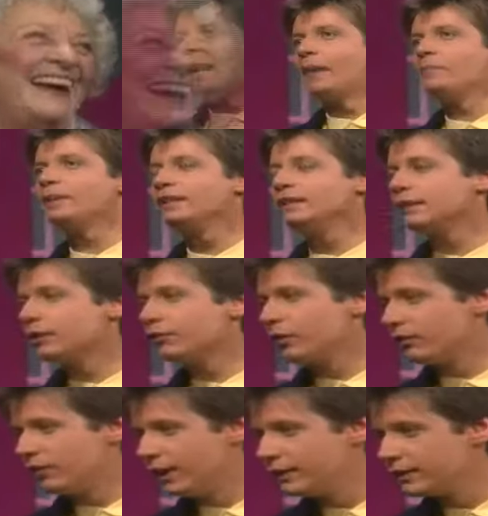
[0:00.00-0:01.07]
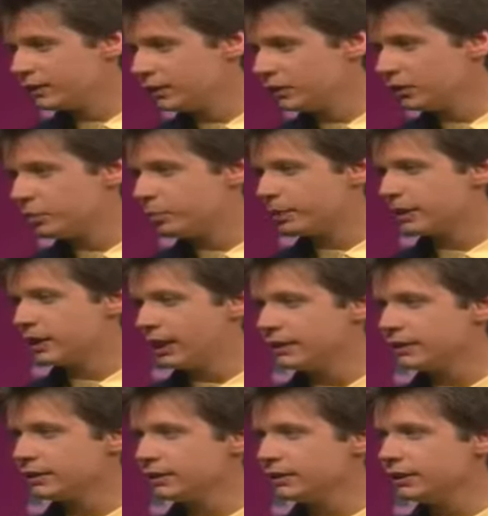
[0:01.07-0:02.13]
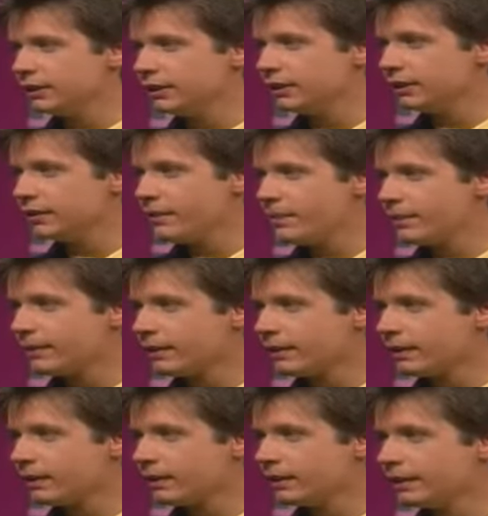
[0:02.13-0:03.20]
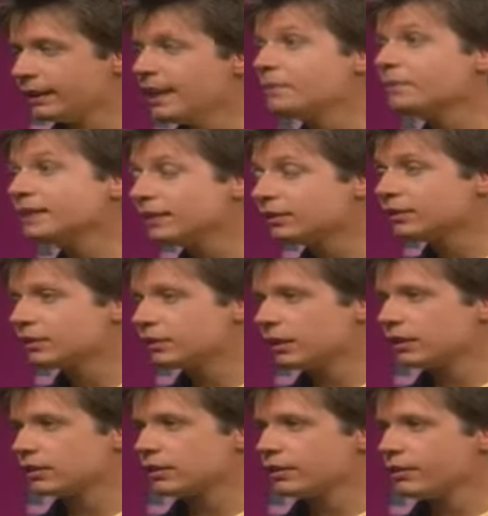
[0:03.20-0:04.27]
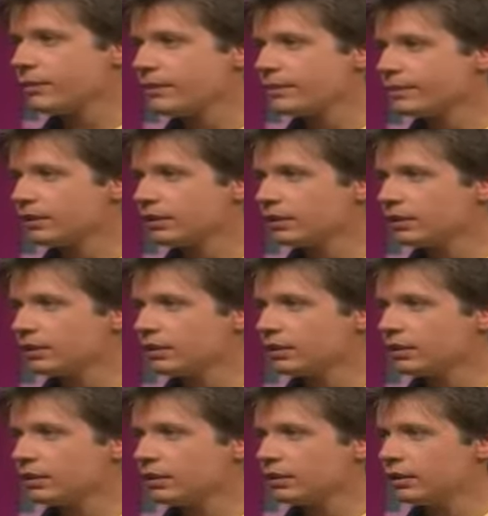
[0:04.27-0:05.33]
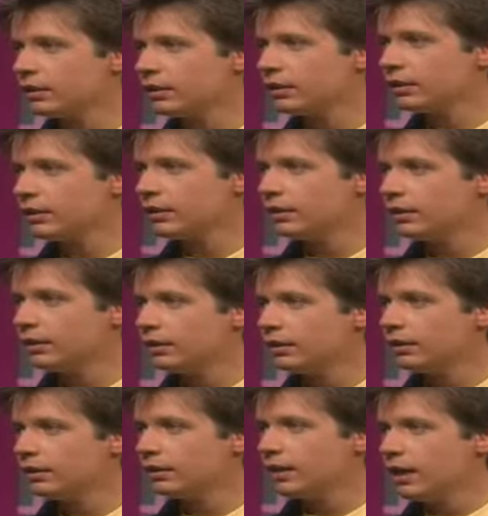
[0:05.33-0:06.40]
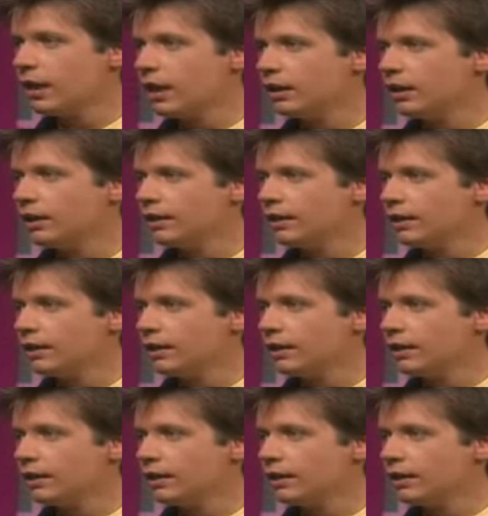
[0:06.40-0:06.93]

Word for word: Haben denn Ihre Verwandten und Bekannten... Nein, nichts habe ich nichts gesagt. Den haben Sie nichts gesagt? Nein, nein, das habe ich geheim gehalten für mich.